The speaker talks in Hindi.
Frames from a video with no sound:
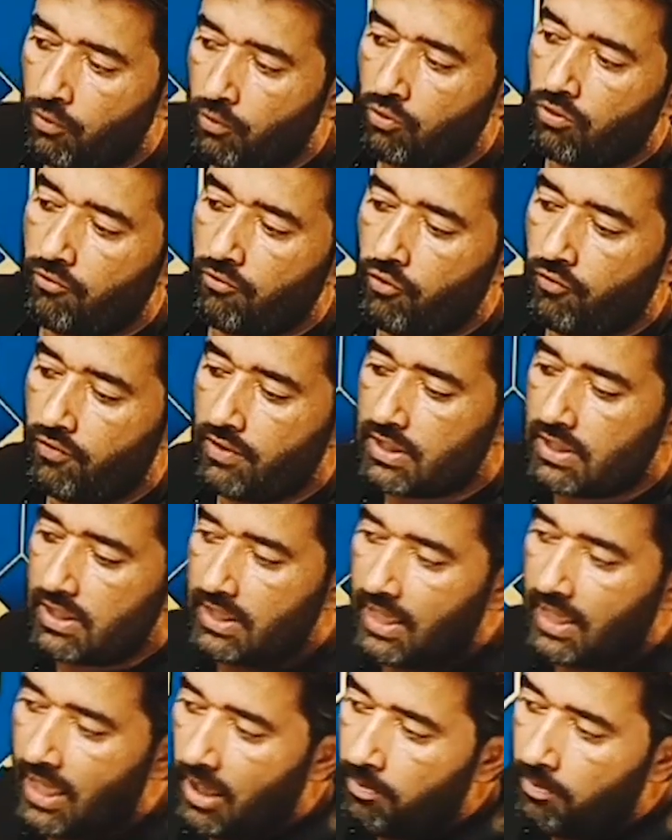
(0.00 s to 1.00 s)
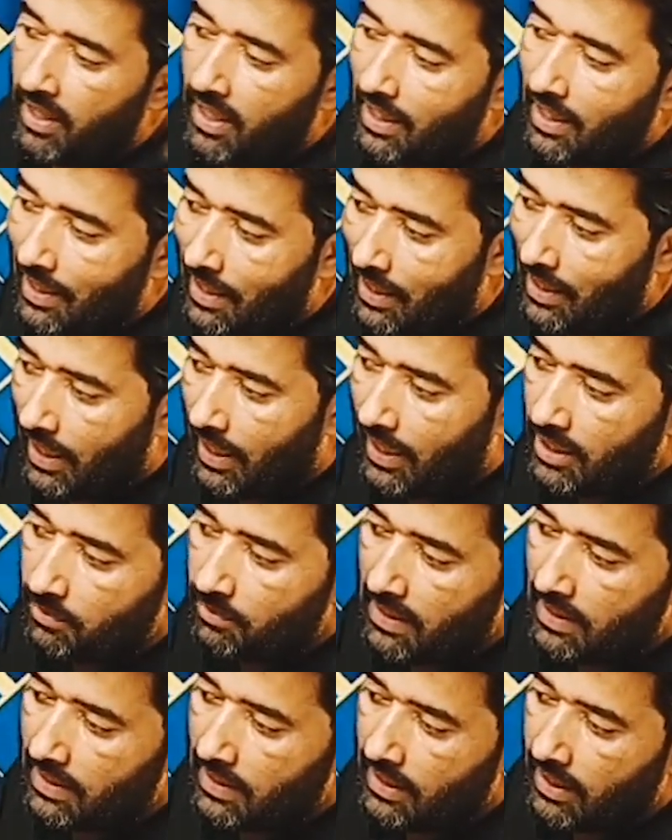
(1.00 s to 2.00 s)
लोगों को व्यूवर्स यहाँ पे एक रिंग लाइट
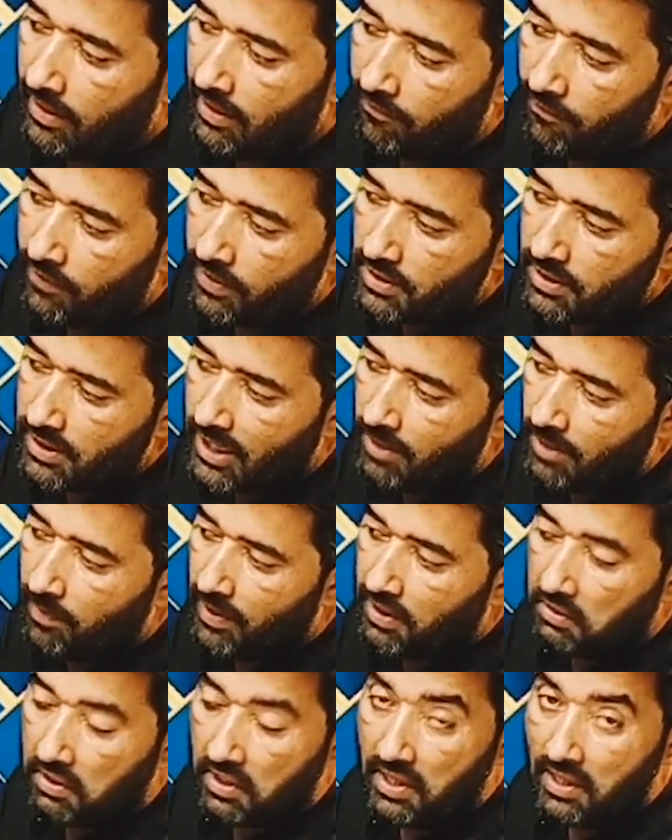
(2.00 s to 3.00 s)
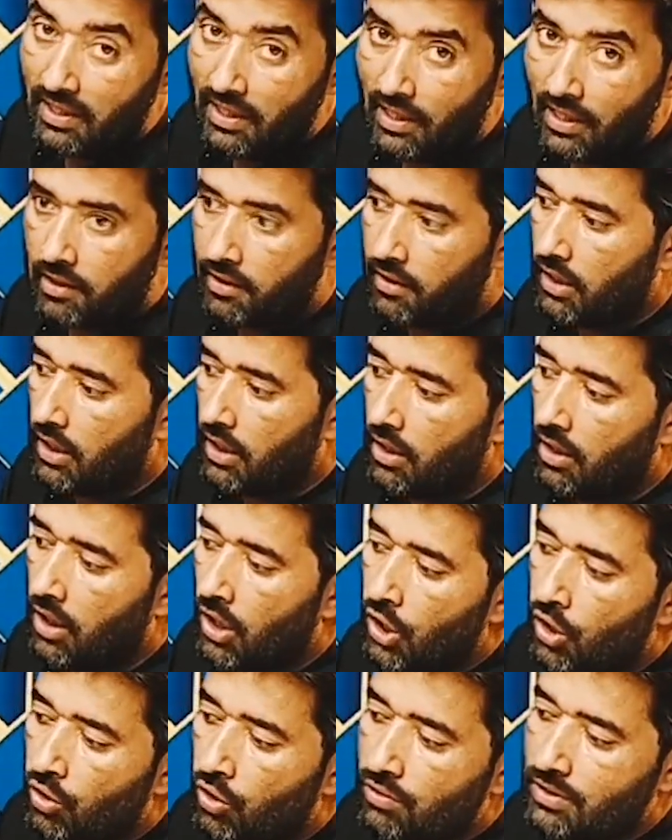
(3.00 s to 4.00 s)
मिलती है फ्रंट साइड पे ग्रीन कलर की
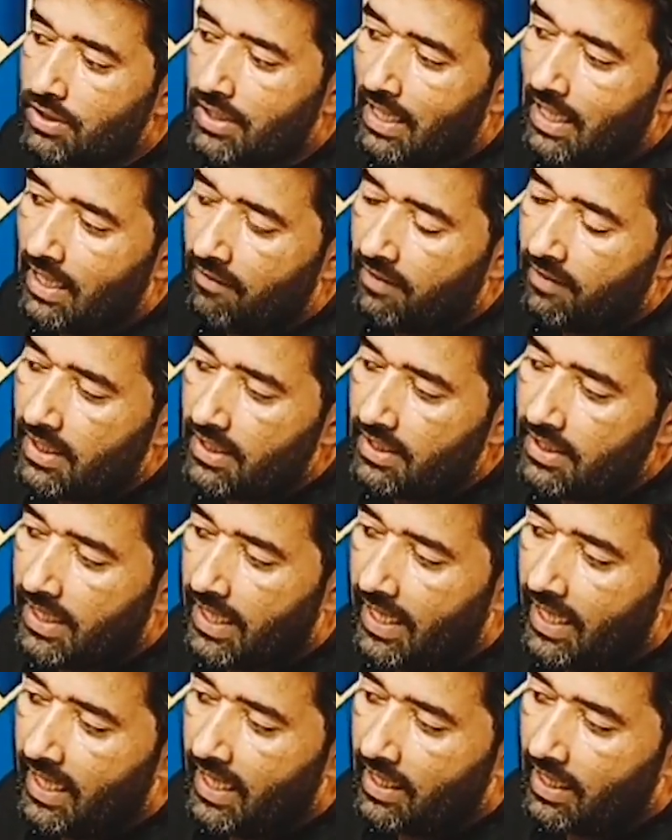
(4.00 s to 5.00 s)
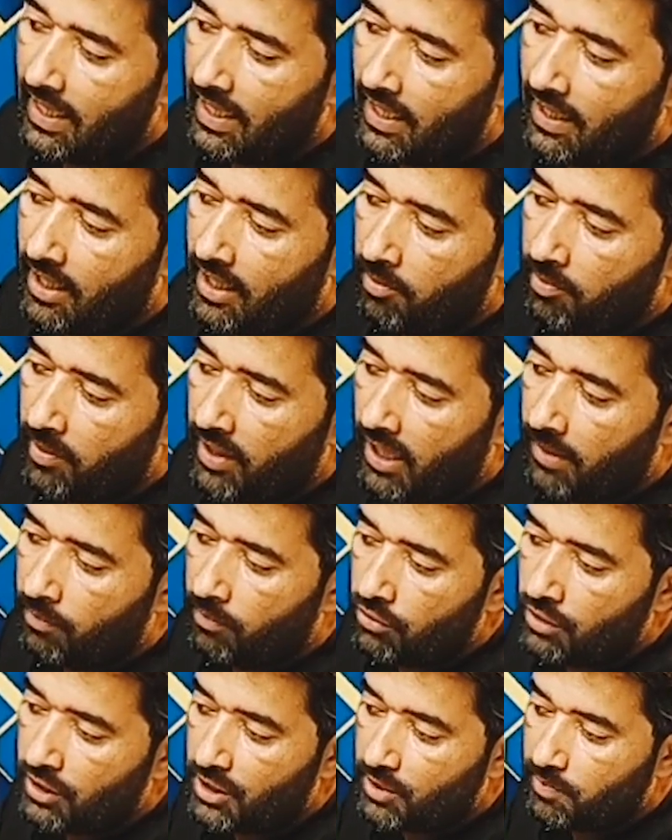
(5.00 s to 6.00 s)
उसके अलावा ये एक यहाँ पे
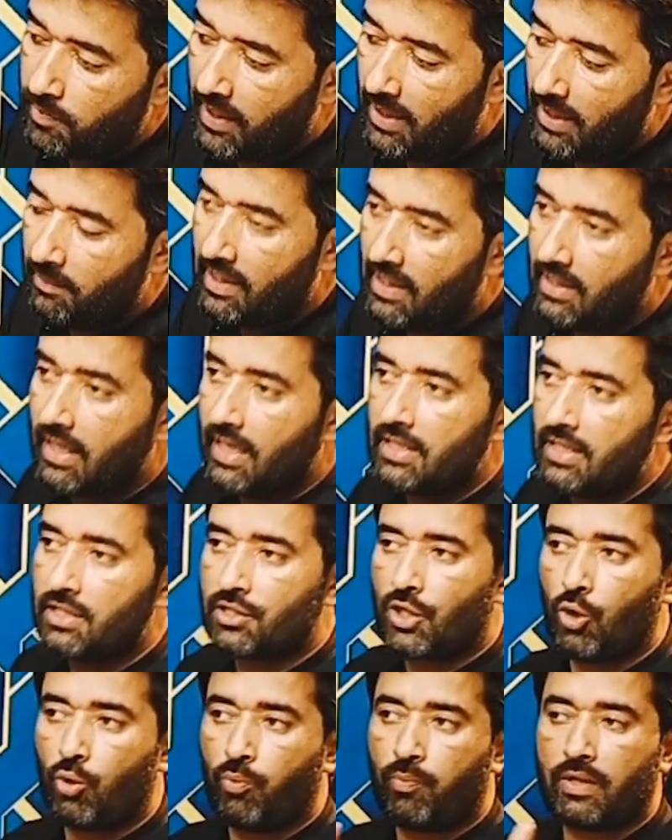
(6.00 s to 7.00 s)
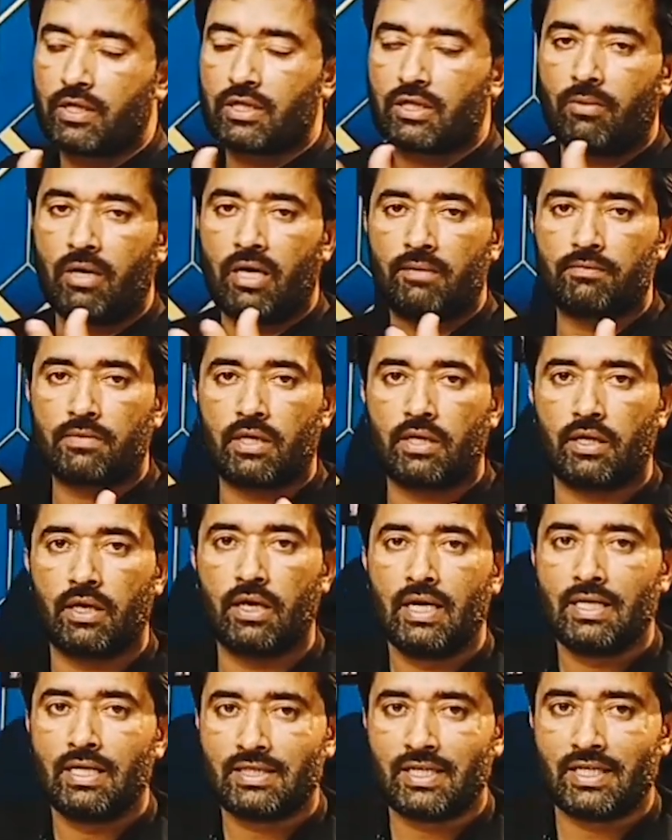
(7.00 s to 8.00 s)
आपको डिस्प्ले मिलता है जिसके ऊपर तमाम तर
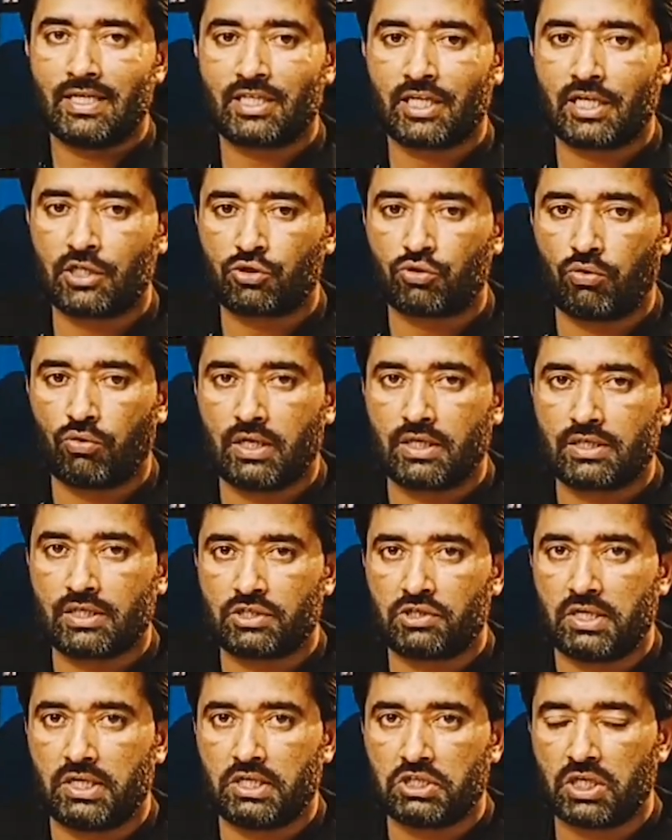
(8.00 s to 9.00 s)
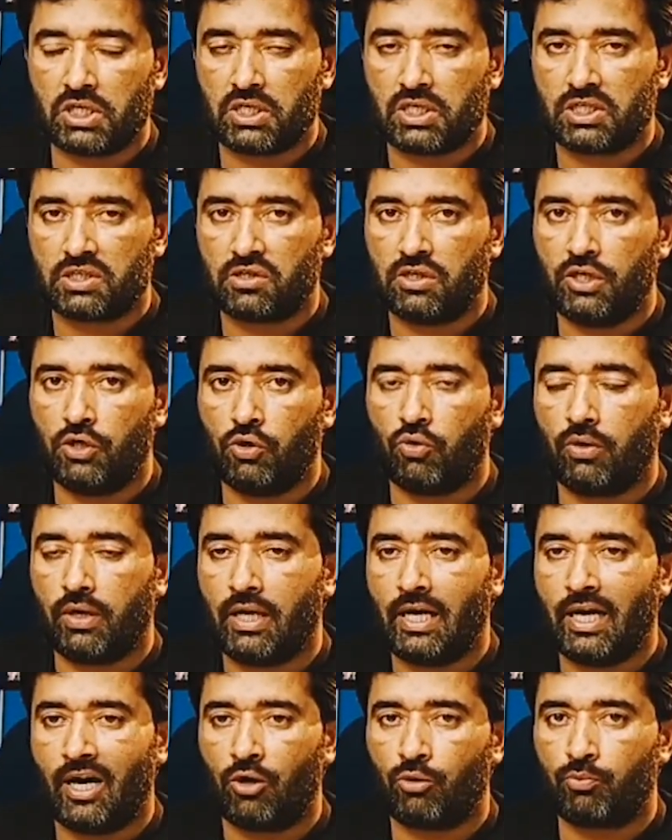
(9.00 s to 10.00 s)
जैसे कि सोलर से जनरेशन कितनी हो
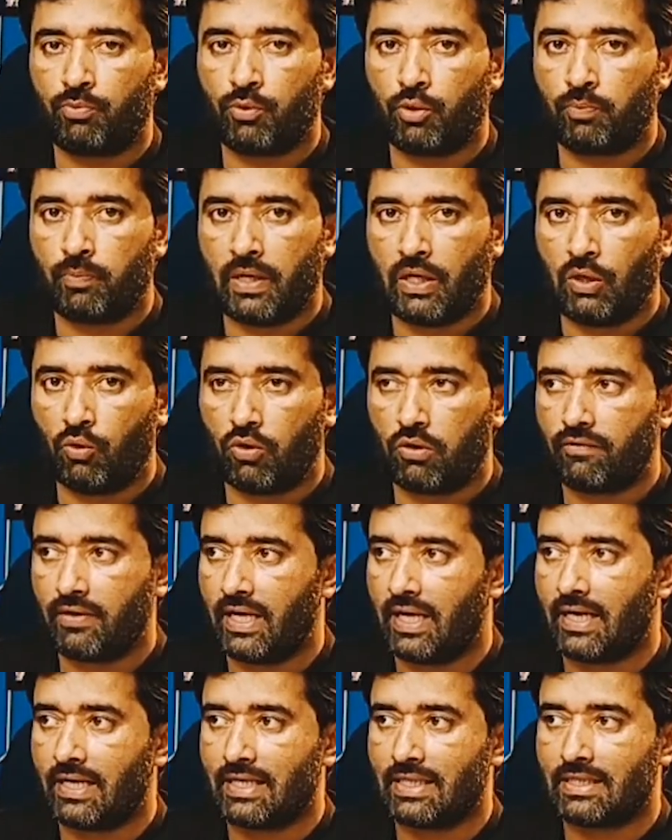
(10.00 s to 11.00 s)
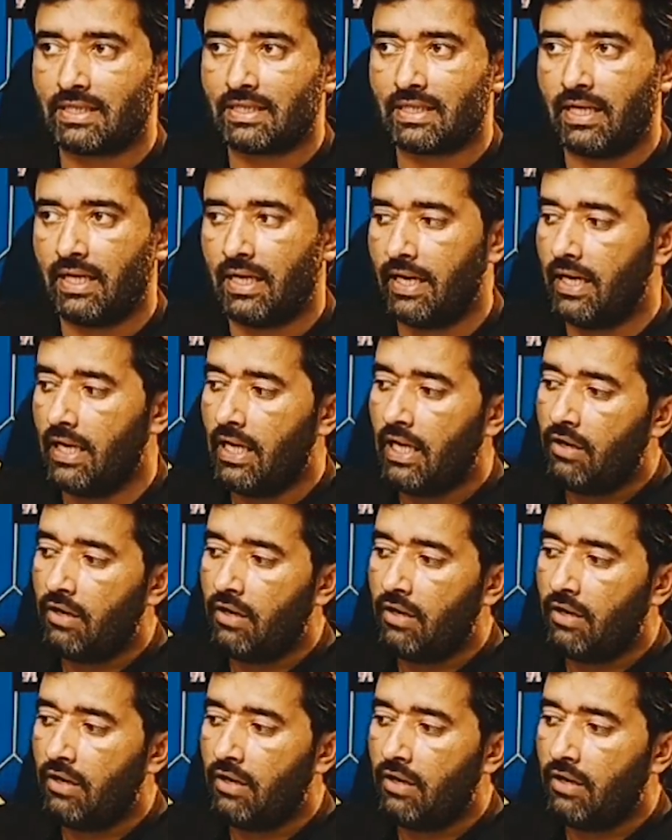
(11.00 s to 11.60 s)
रही है आउटपुट पे लोड वगैरह कितना है